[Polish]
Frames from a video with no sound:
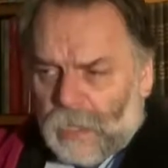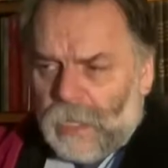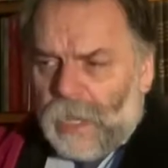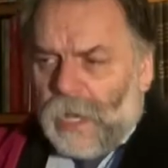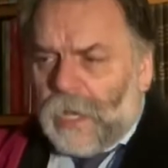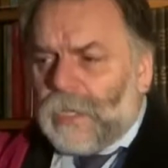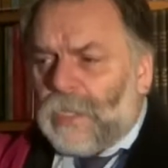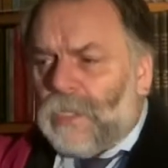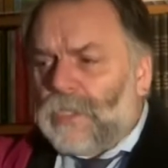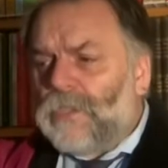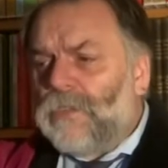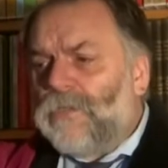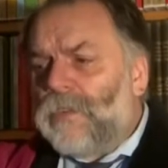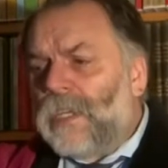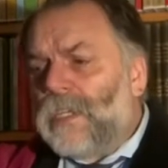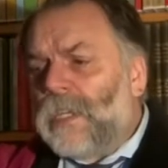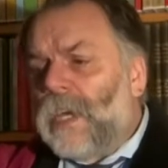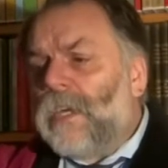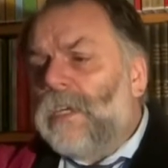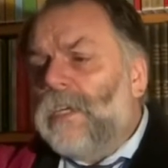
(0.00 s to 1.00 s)

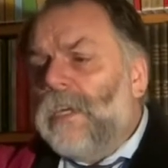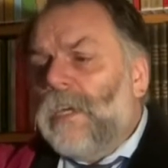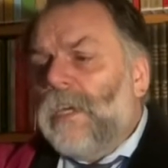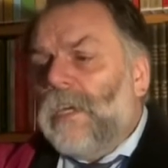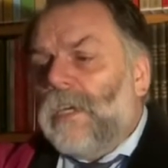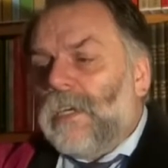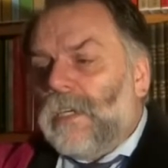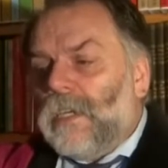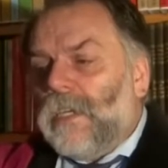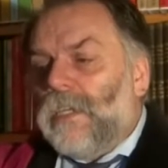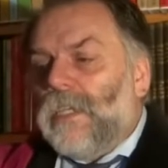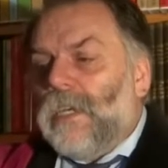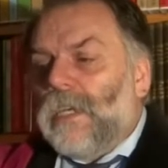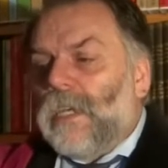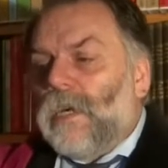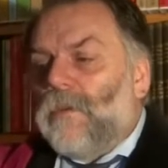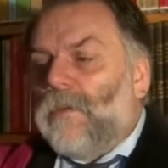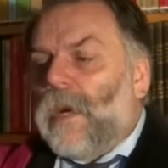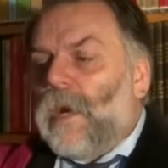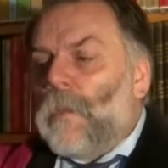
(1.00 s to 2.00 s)
aresztowania
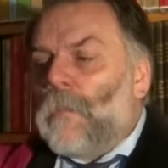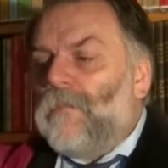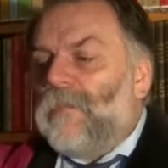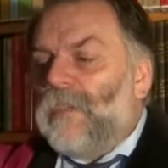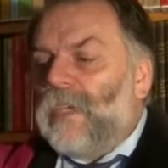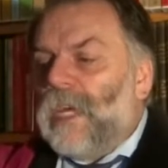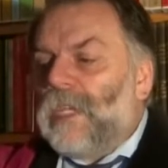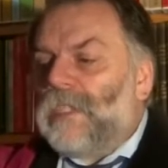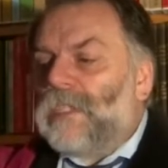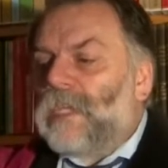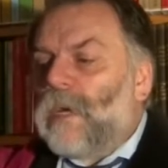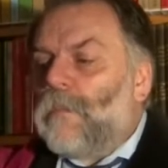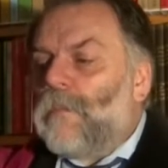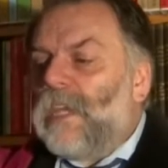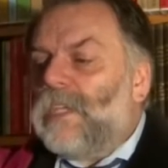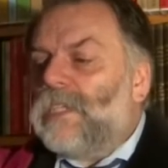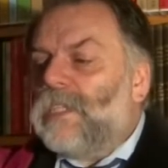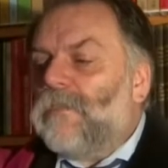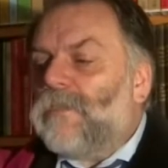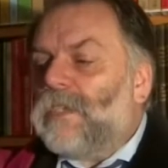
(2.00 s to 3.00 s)
generała Jacka
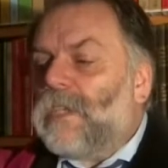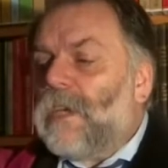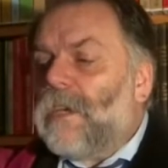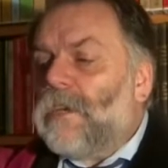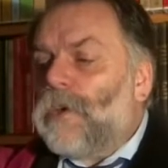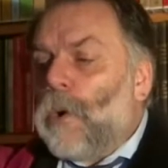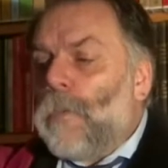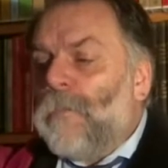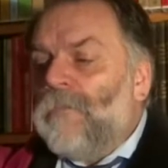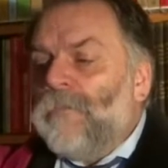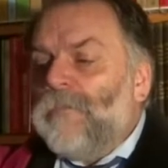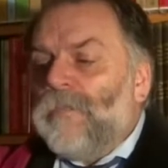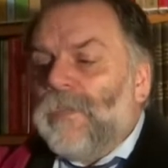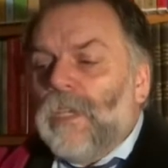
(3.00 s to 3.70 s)
Malczewskiego